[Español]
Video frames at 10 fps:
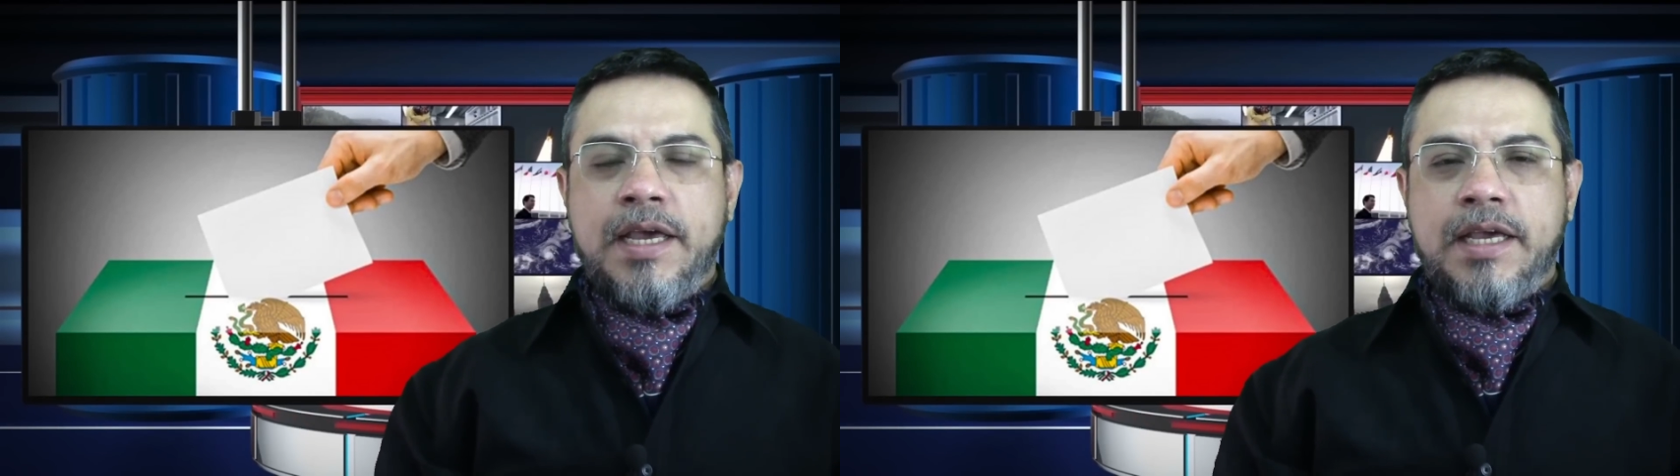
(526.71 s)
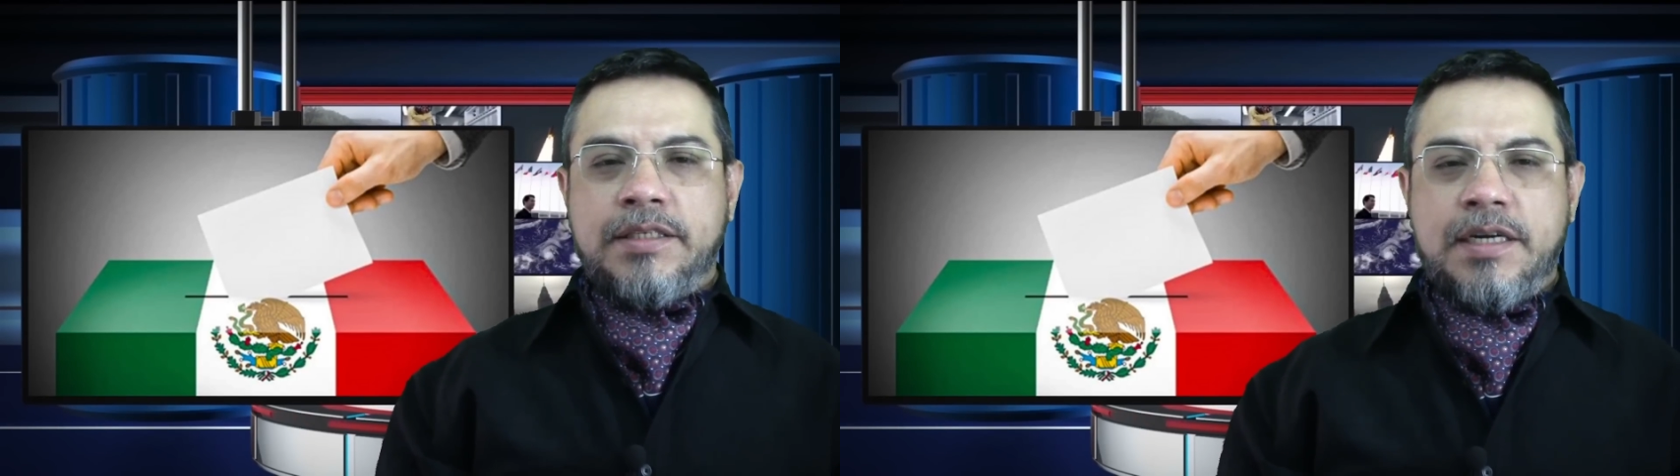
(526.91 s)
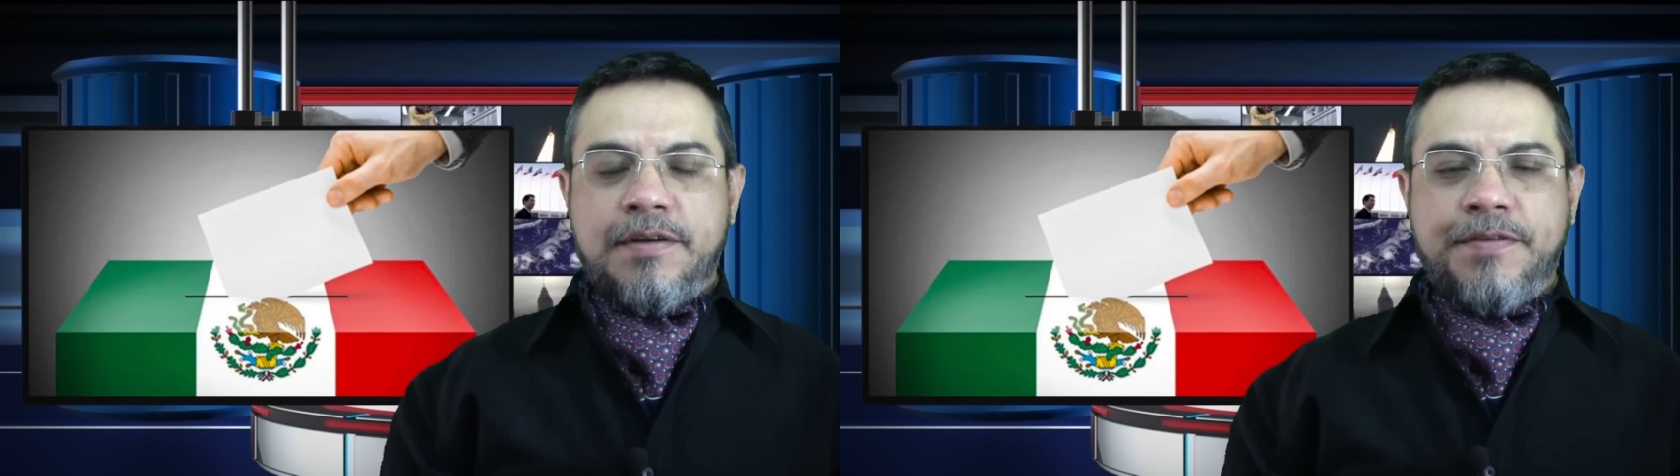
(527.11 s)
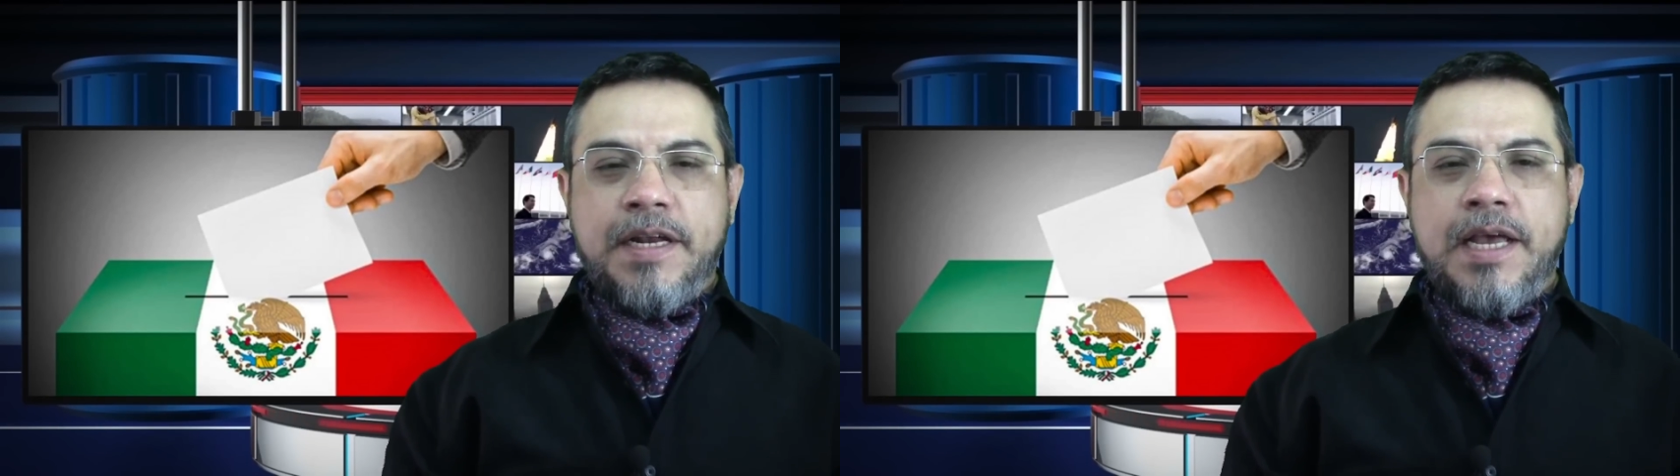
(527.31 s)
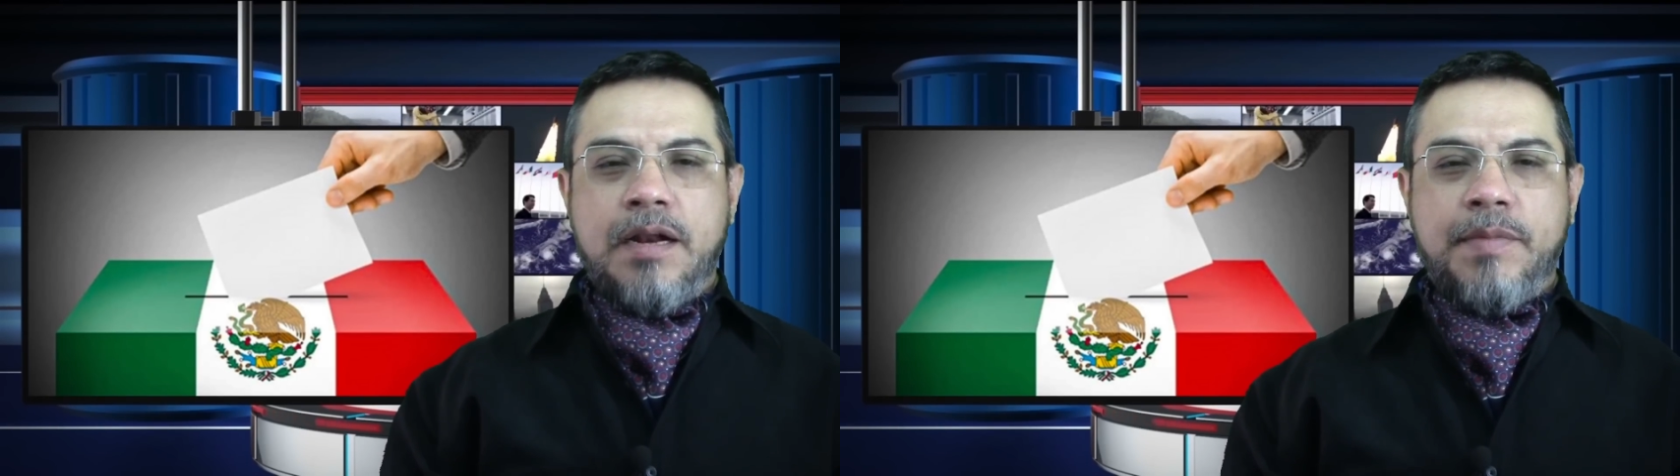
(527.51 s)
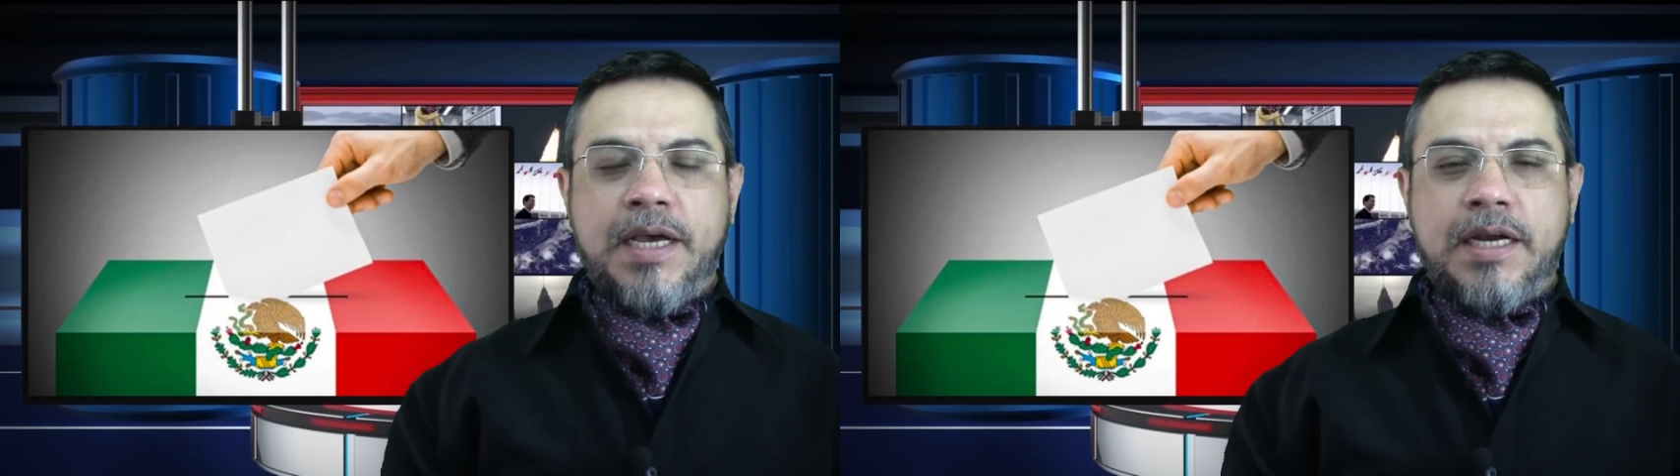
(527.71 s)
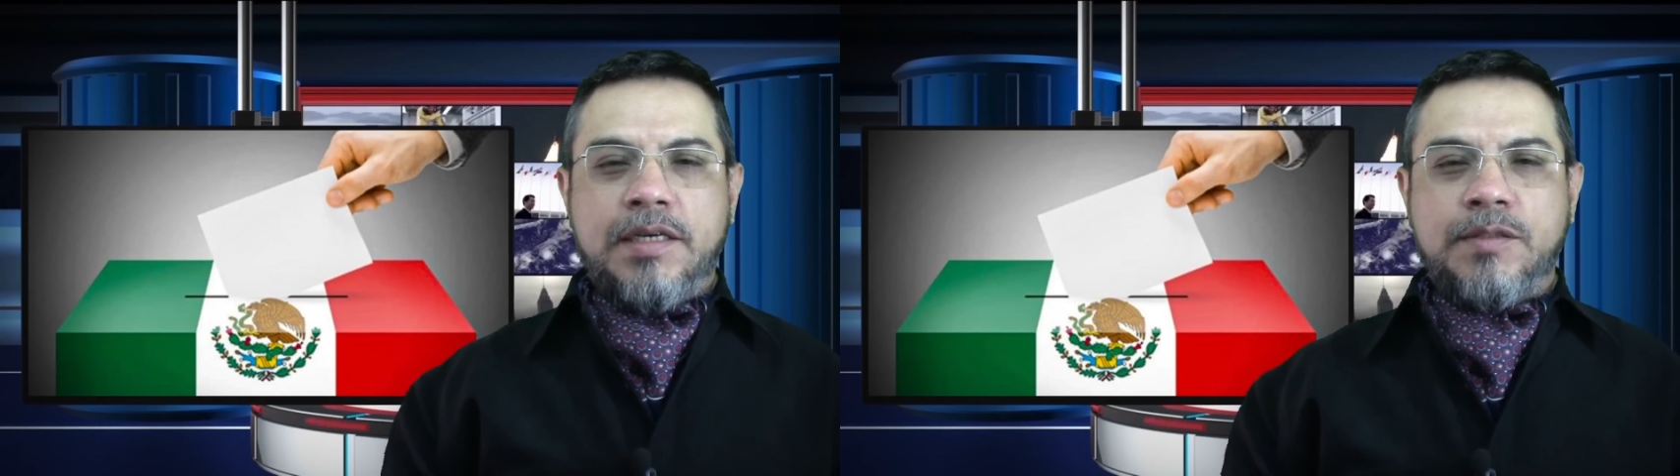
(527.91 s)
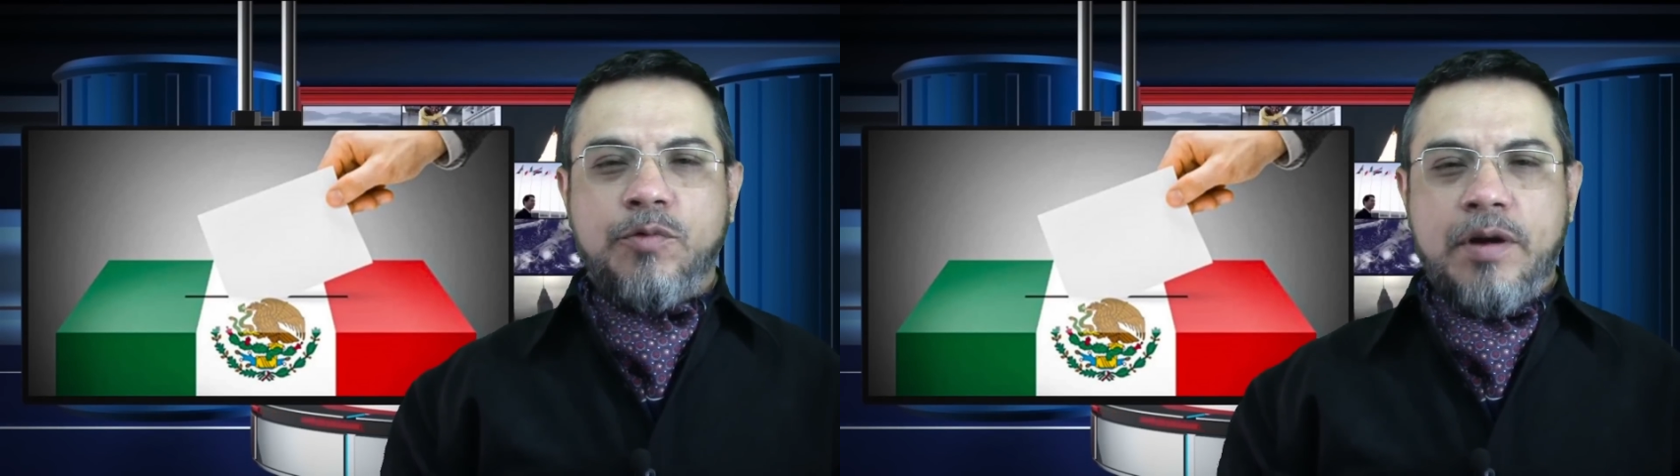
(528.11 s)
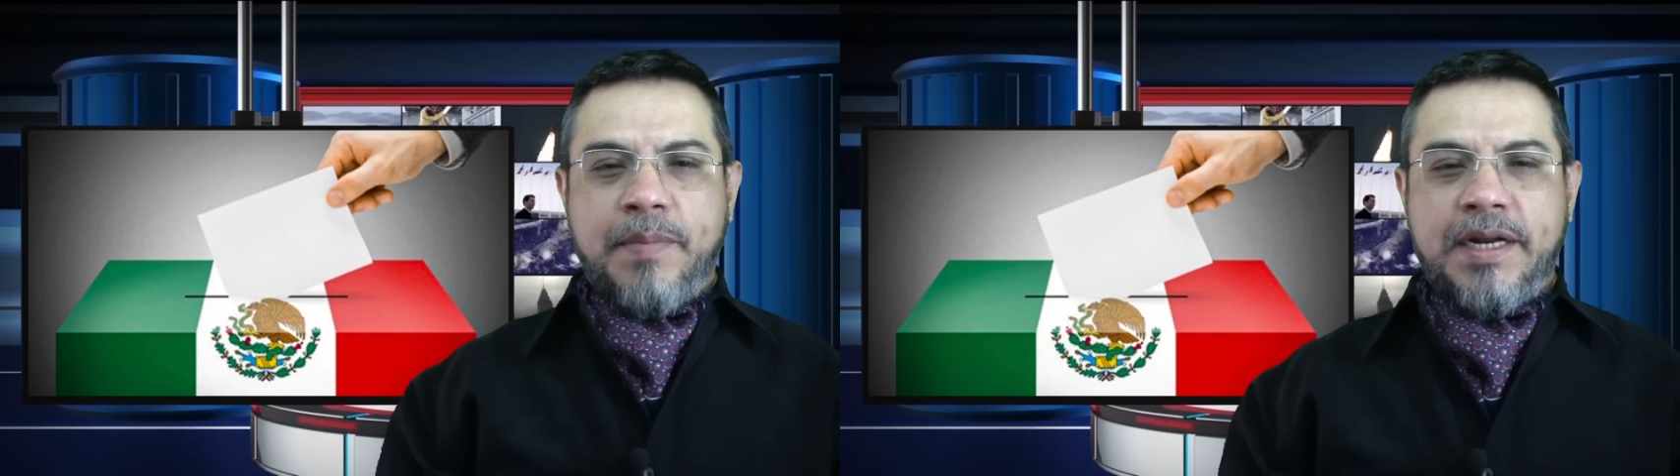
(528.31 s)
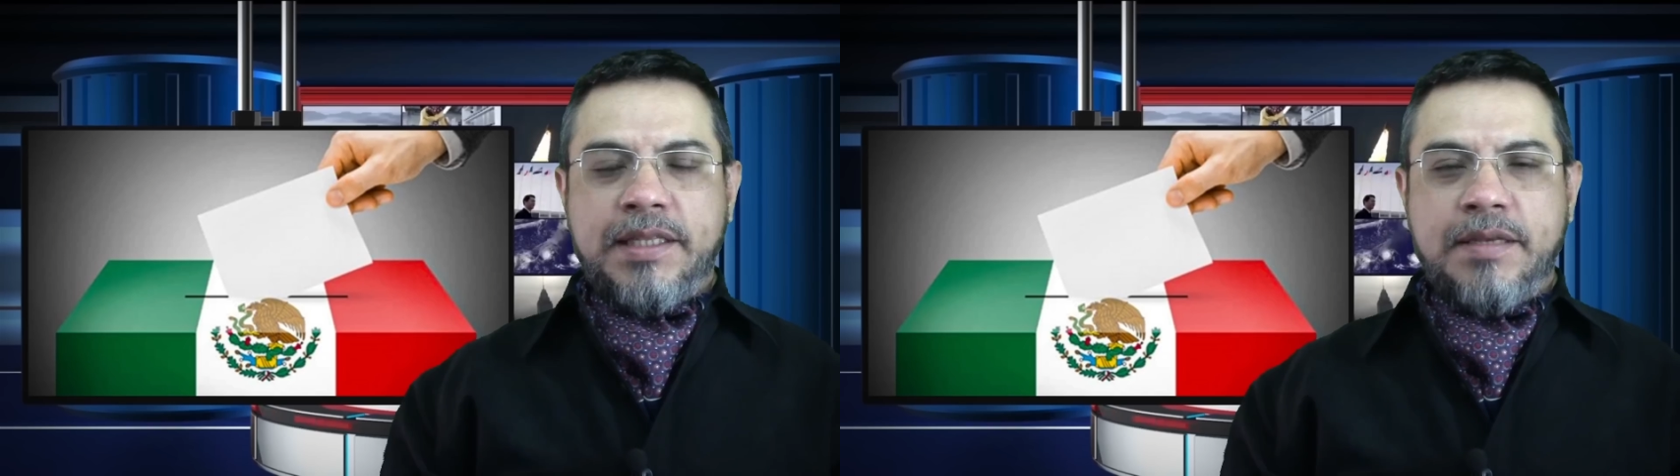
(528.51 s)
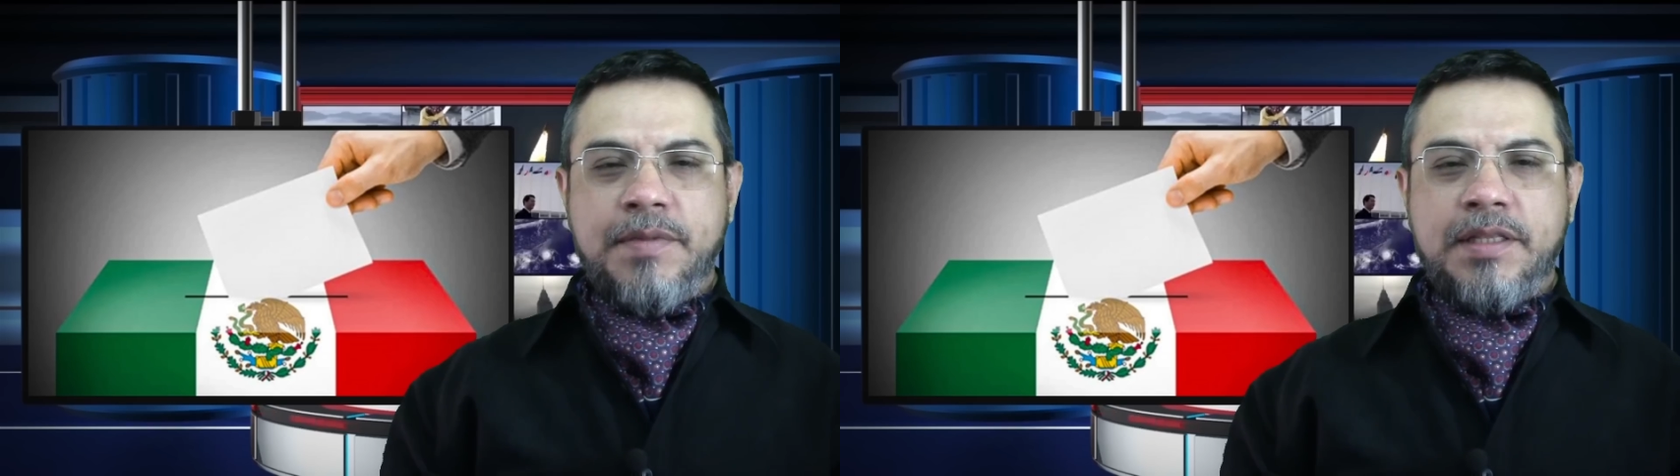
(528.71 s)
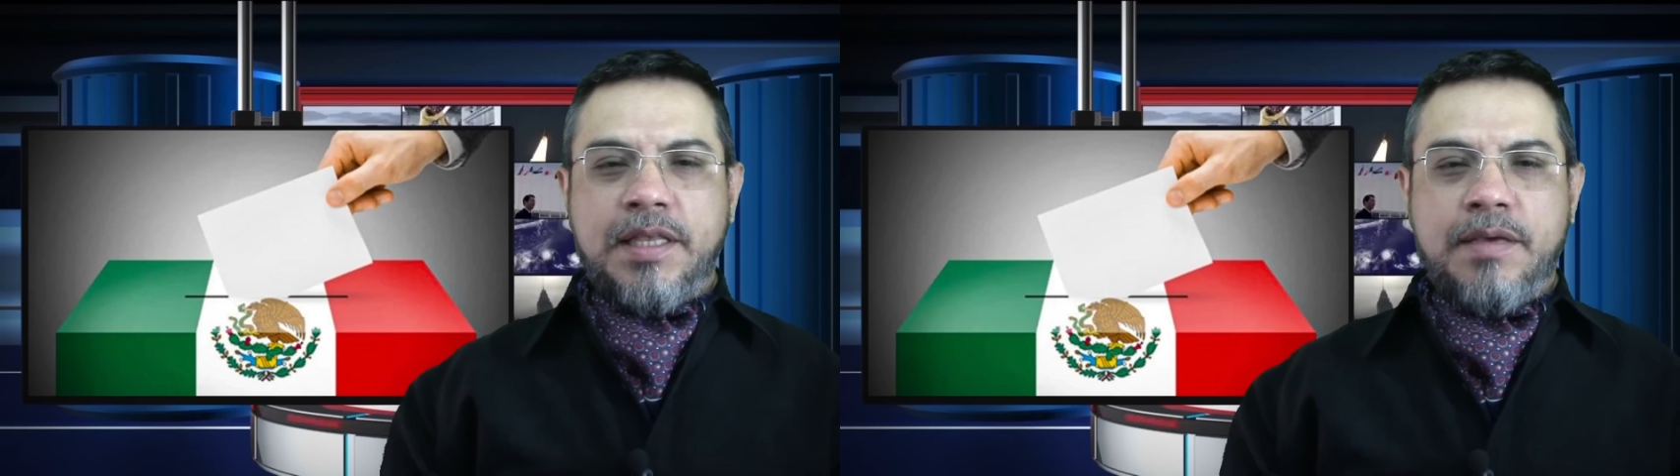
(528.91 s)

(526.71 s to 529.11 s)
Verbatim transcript: que se refiere al mecanismo aparentemente